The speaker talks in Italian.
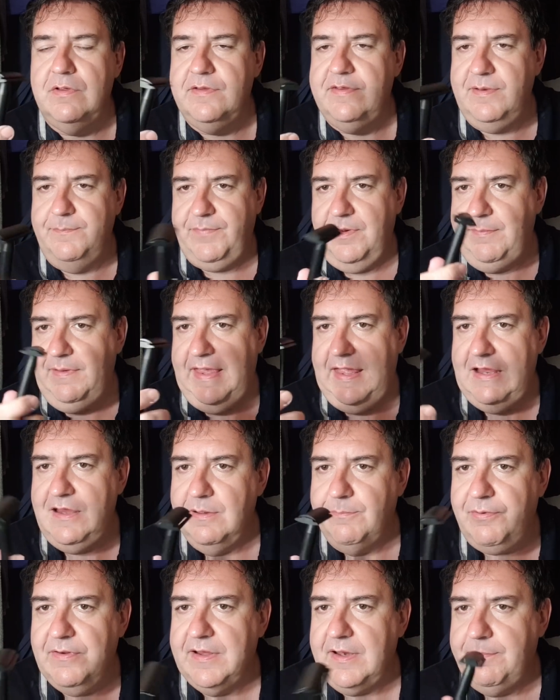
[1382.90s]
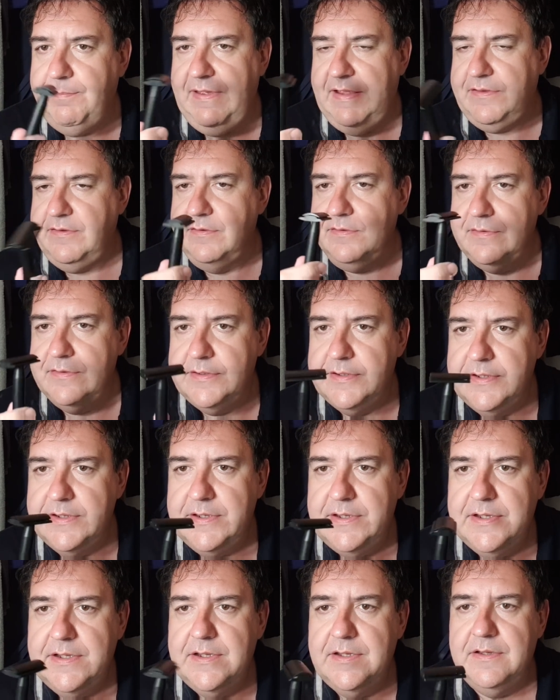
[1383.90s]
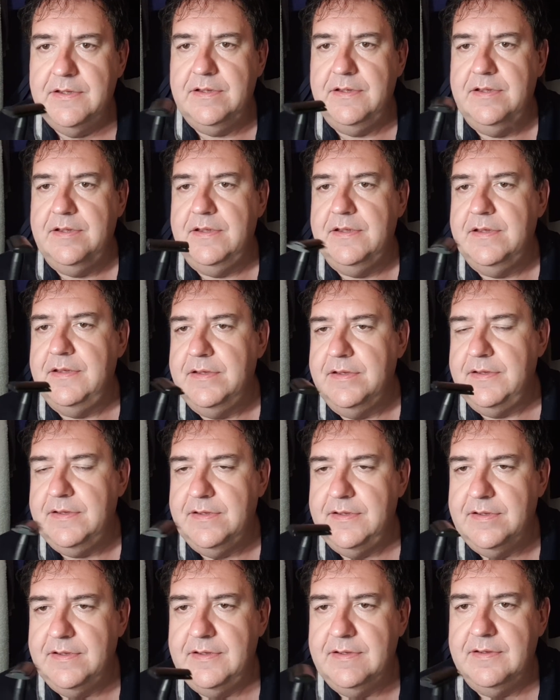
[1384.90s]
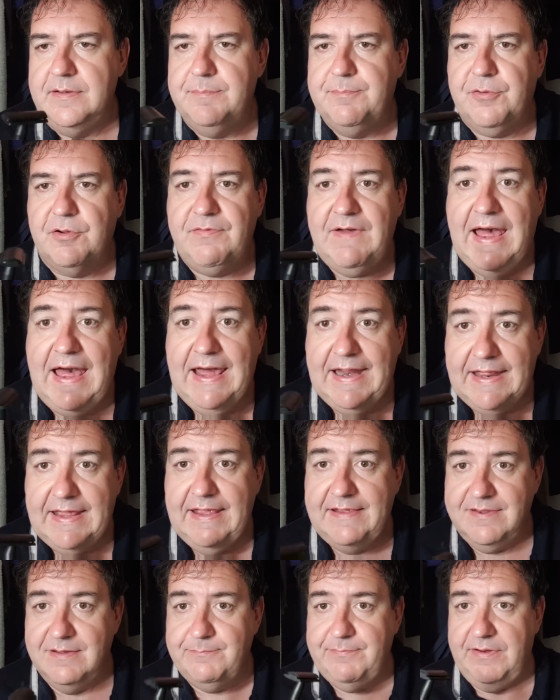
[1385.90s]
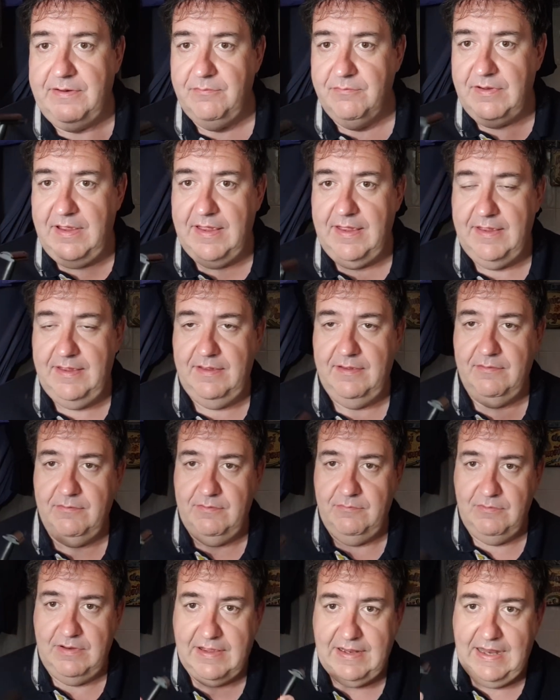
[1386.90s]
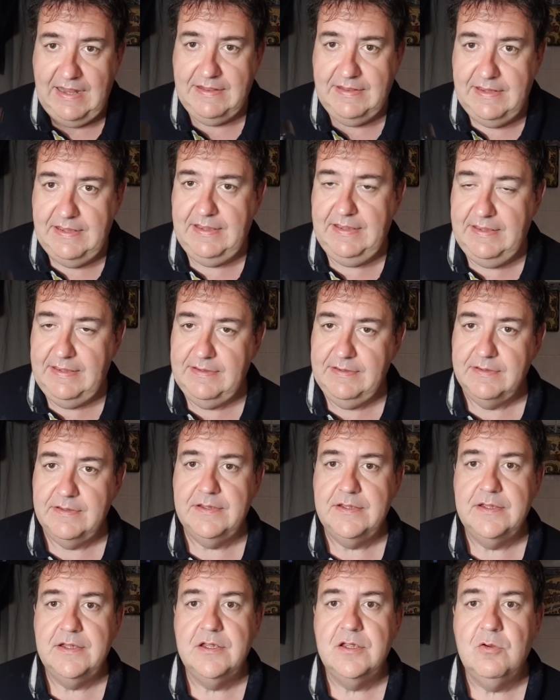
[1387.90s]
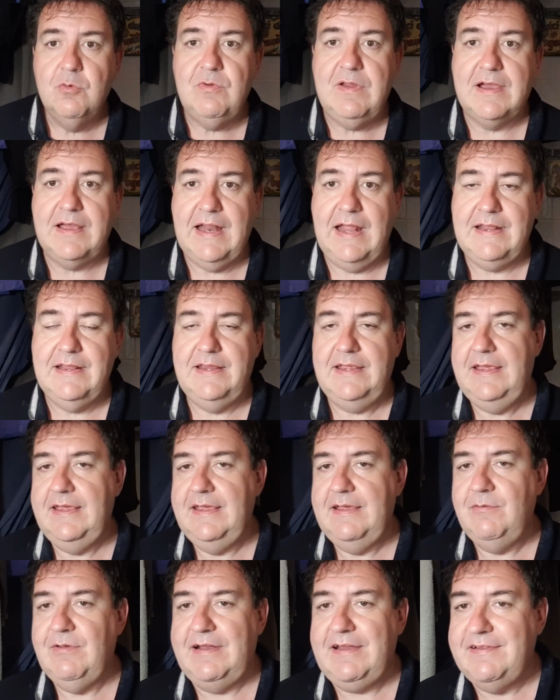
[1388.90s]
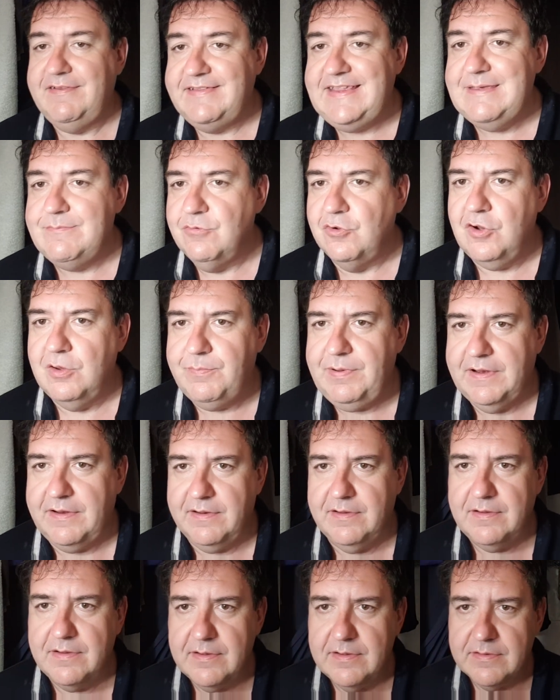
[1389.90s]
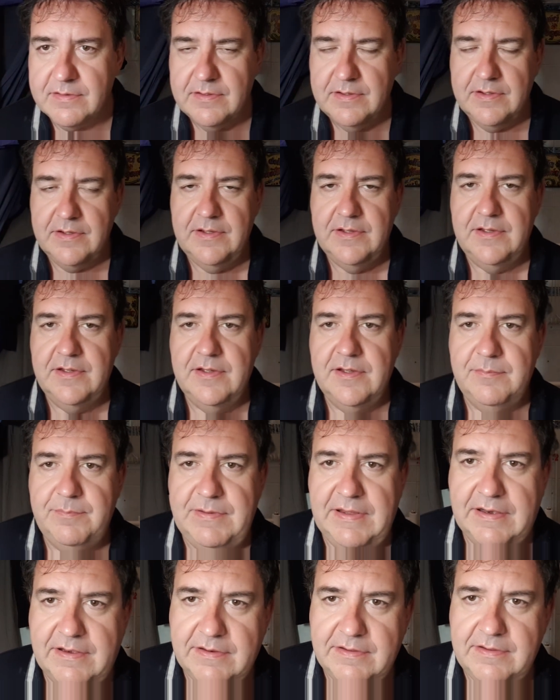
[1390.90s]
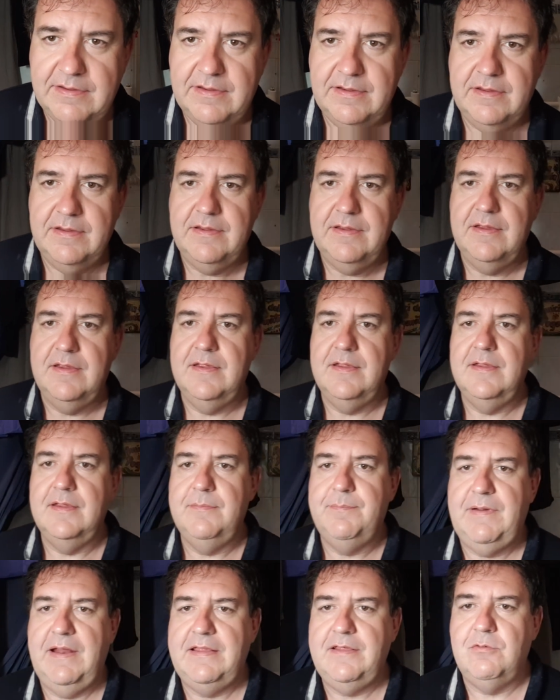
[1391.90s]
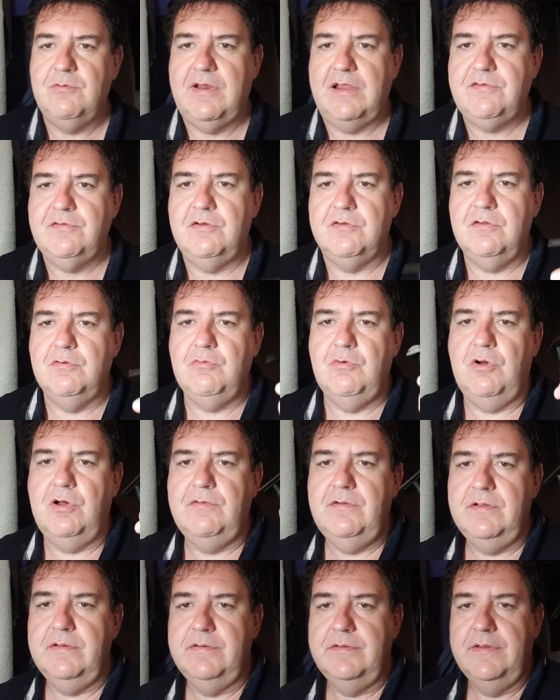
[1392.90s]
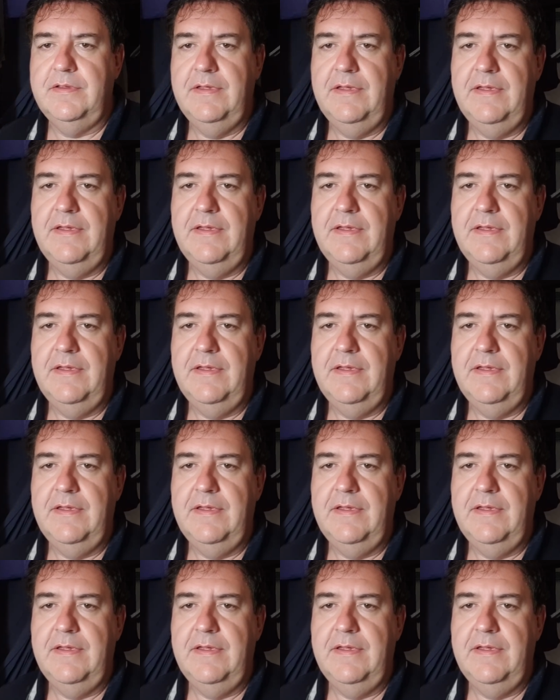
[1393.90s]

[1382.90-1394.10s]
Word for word: eh, sempre meglio, poi ripeto, eh, provare è sempre una, una grande, una grande, un grande stimolo per, per eh, prendere un rasoio nuovo